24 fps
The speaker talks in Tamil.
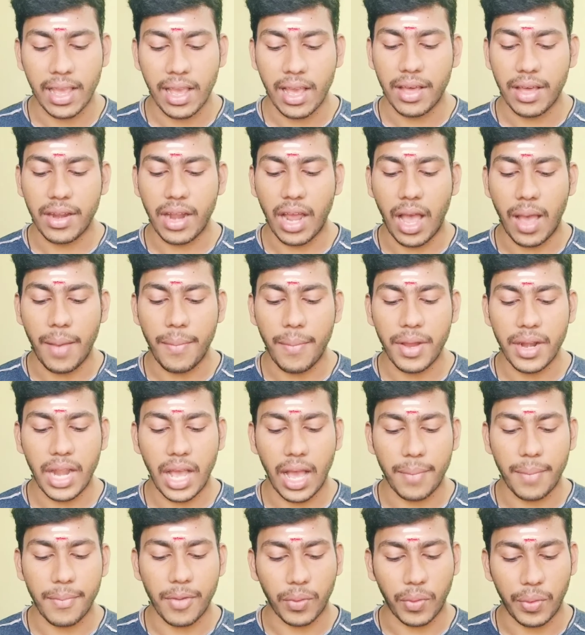
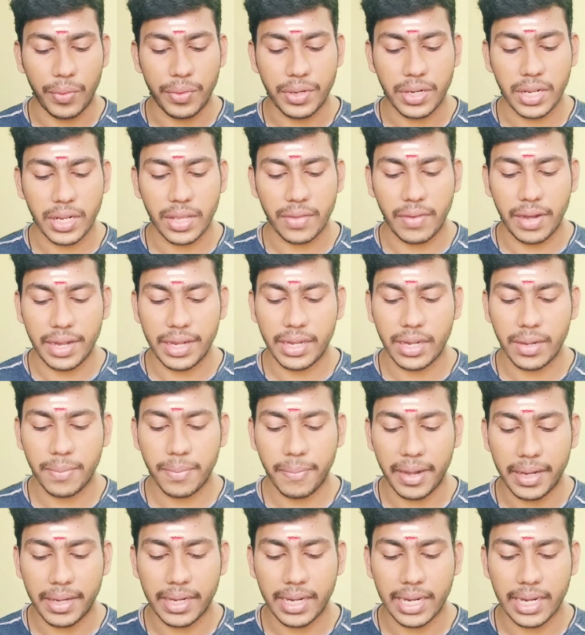ராமநாமம் கொண்டு வெற்றி
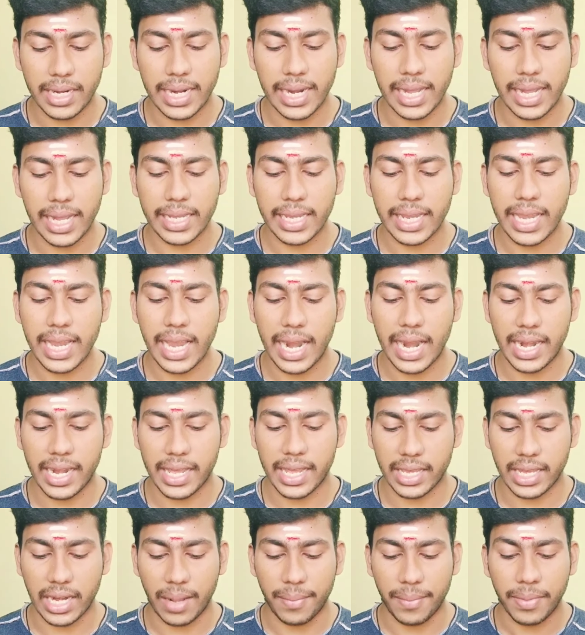பெற்று இலங்கையை
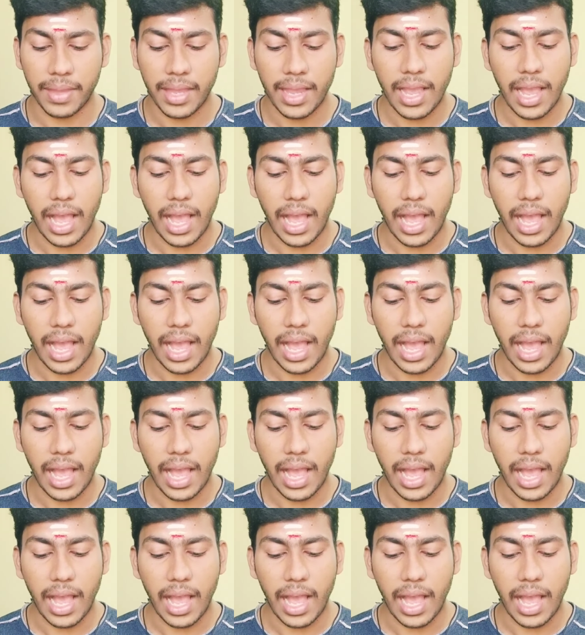அடைகிறான்